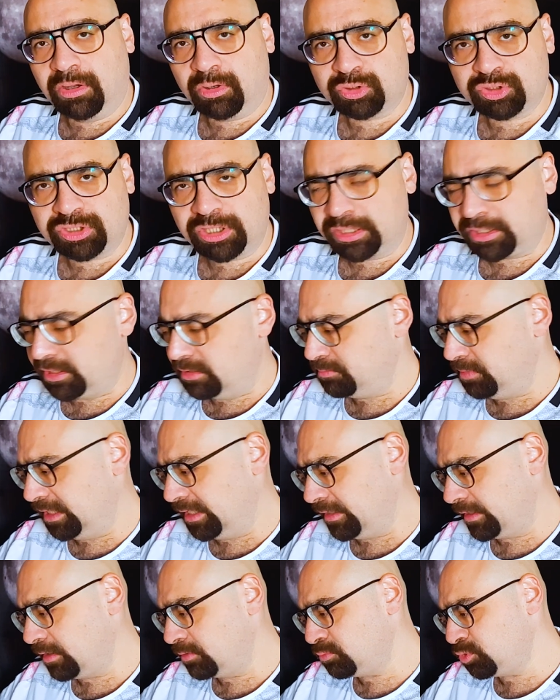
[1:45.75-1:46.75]
عشاق
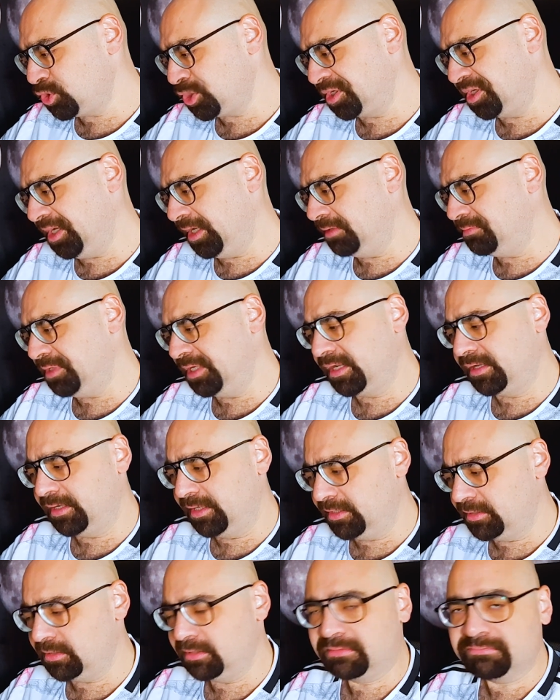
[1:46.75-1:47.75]
الميلان او مشجعي الميلان
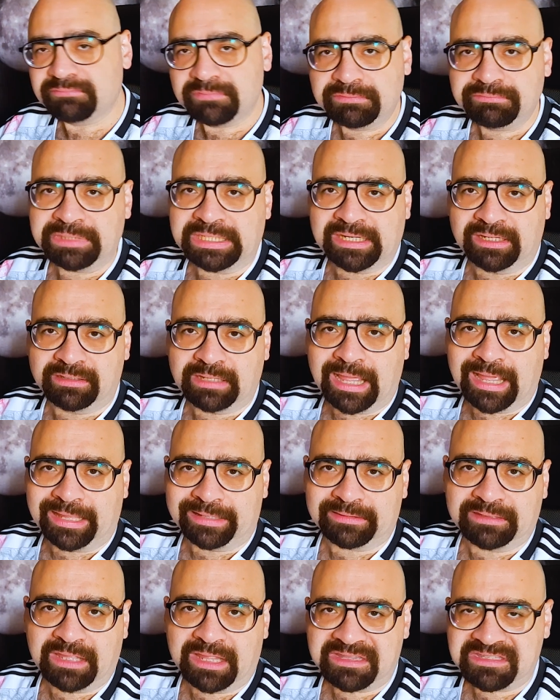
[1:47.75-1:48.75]
لان ميلان
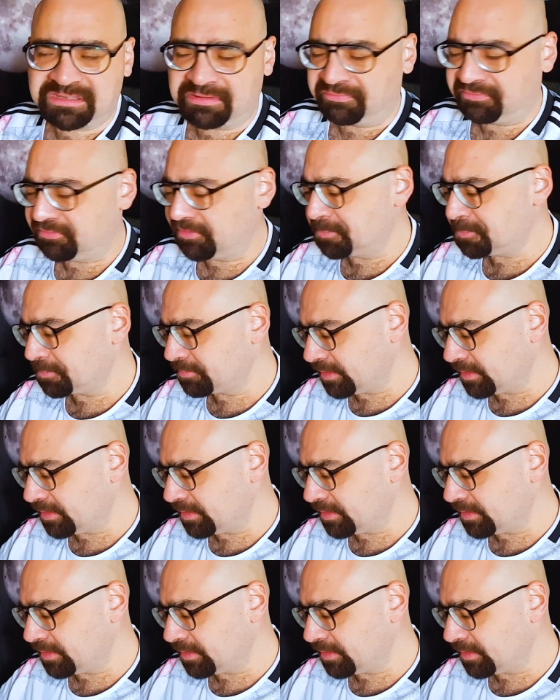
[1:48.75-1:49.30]
قاعد ينزف